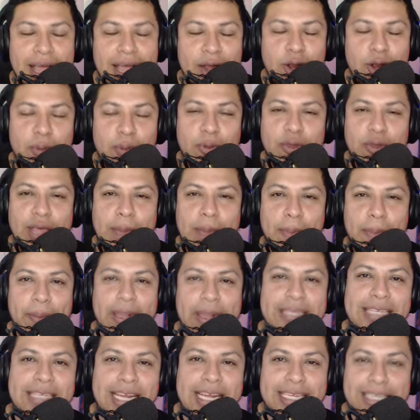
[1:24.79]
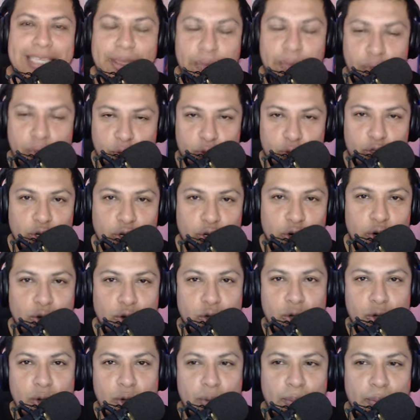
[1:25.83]
no podía expresarse mucho
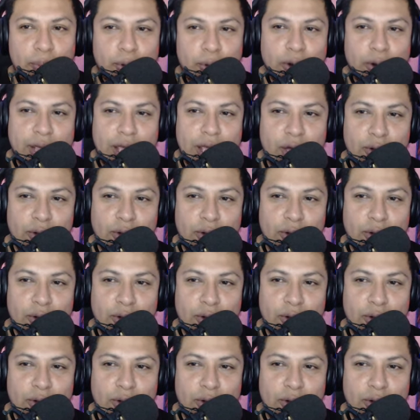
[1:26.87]
porque